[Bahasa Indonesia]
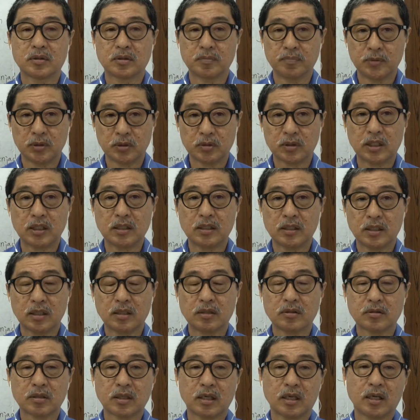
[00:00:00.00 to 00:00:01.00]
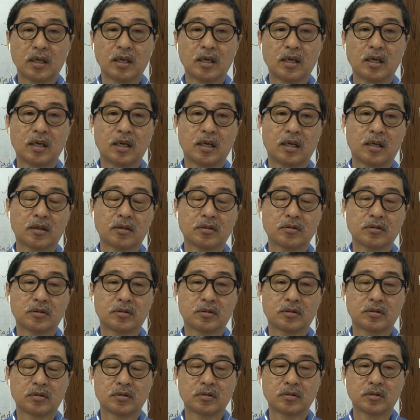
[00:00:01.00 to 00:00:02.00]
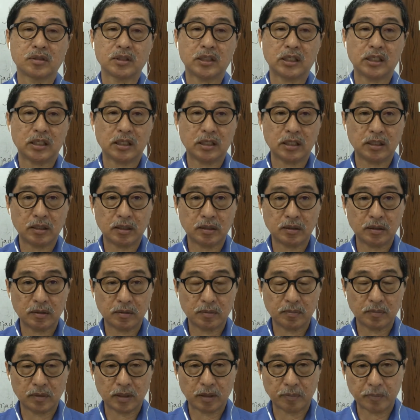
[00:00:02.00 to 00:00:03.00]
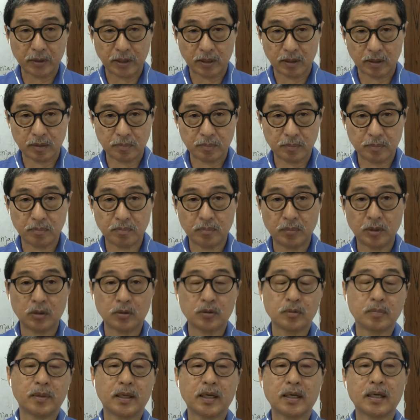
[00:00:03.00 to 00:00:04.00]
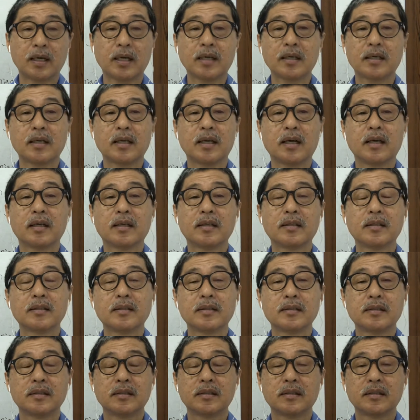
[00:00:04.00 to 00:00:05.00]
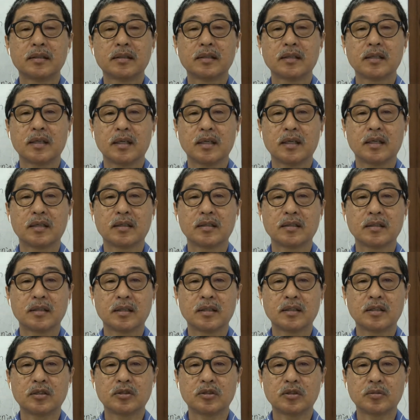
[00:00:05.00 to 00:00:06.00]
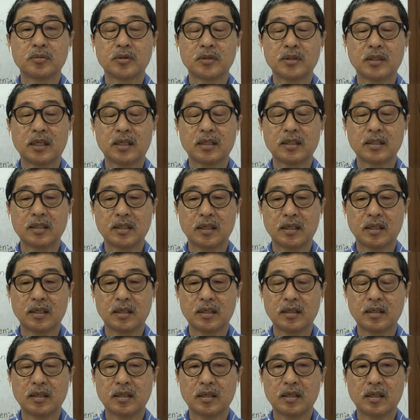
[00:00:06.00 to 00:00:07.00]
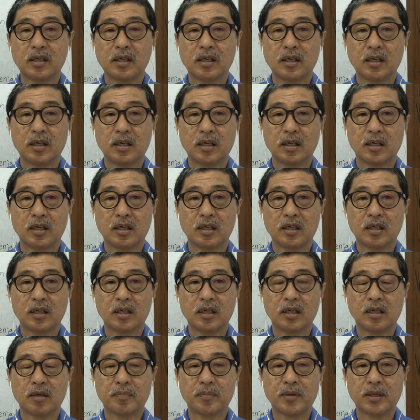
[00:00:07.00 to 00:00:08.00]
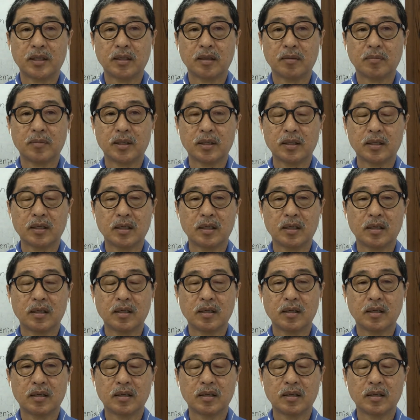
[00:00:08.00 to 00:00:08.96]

mungkin ya sekarang harus di apa ya merubahkan lah ya. Jadi sebenarnya uh, apa namanya